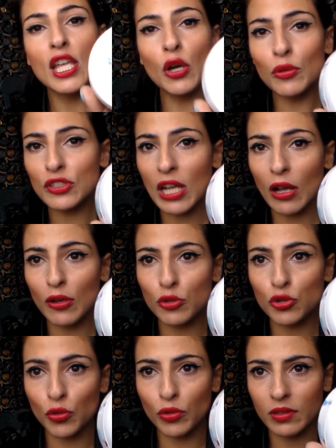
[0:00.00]
Eu já o
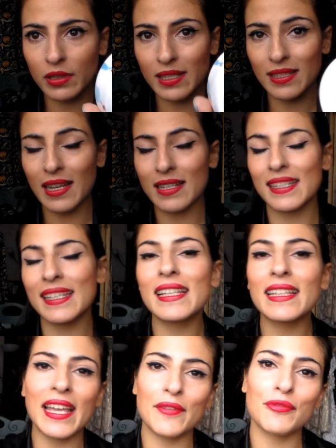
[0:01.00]
estou a utilizar,
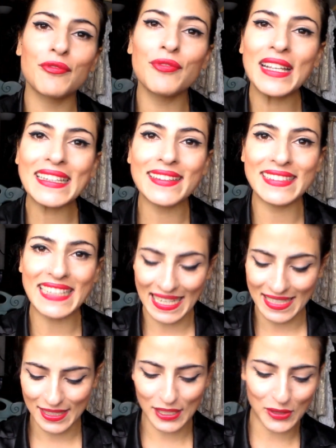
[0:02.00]
ele é
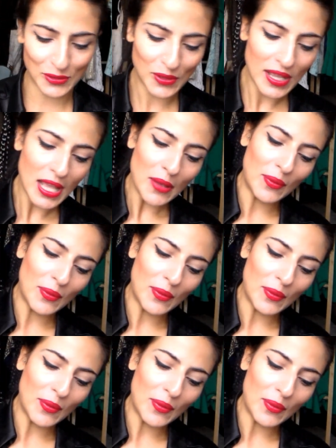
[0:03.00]
fantástico,